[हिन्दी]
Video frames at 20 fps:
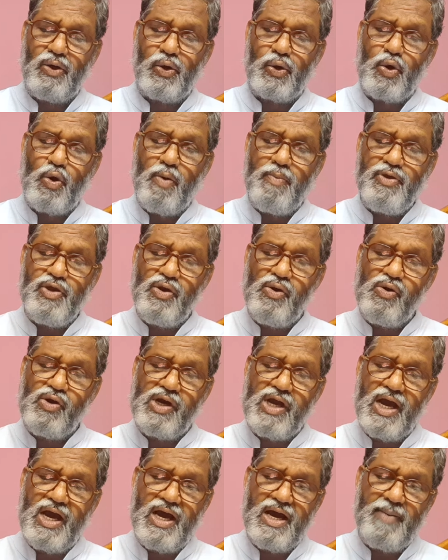रोमियो
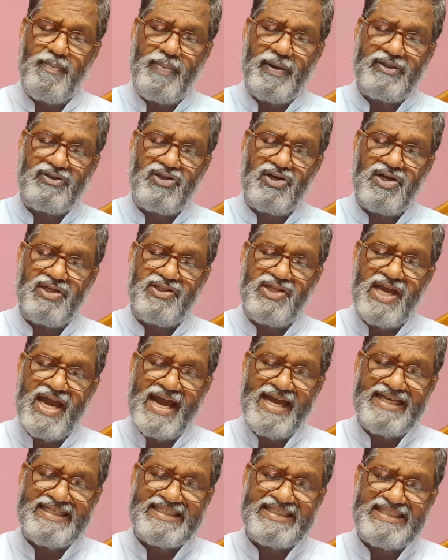का पत्र
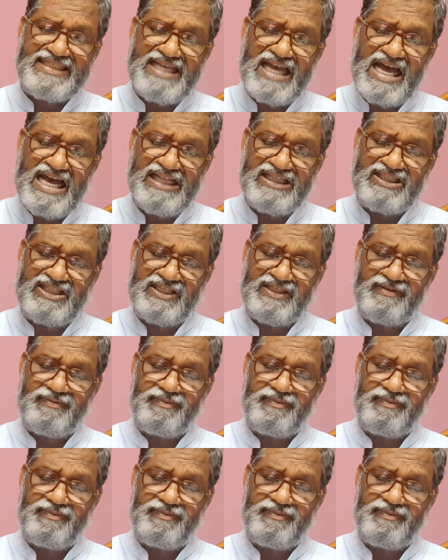अध्याय सात